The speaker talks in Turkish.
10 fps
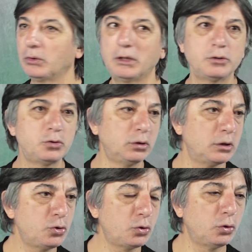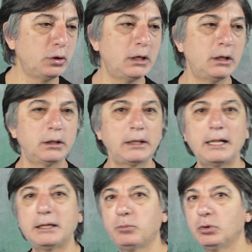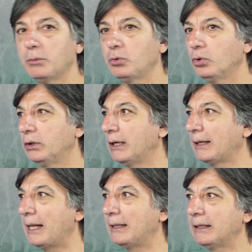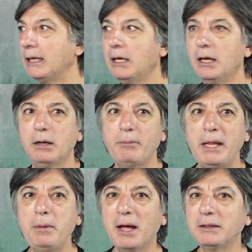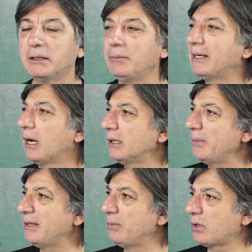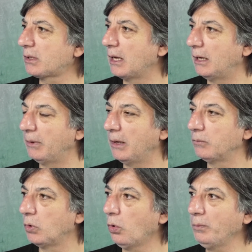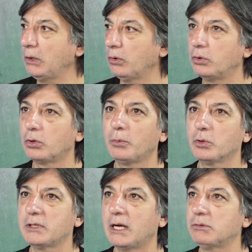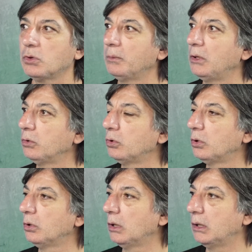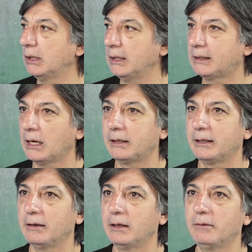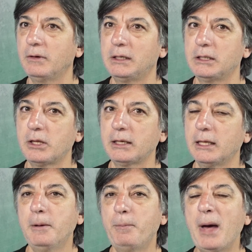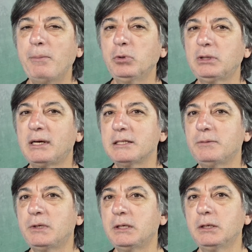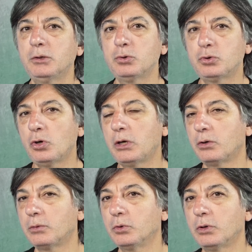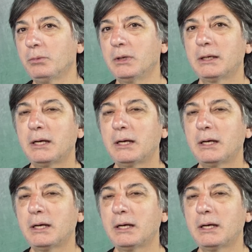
Evet. Hani şununla şu konuya geldik, bunda bu konuya geldik. Hı hı. Benim anladığım Icardi bitmiş evet. galiba. 10 evet. milyon euro bonservis, 10 milyon euro e, Icardi'ye verilecek. Ben bu transferi şöyle yorumluyorum.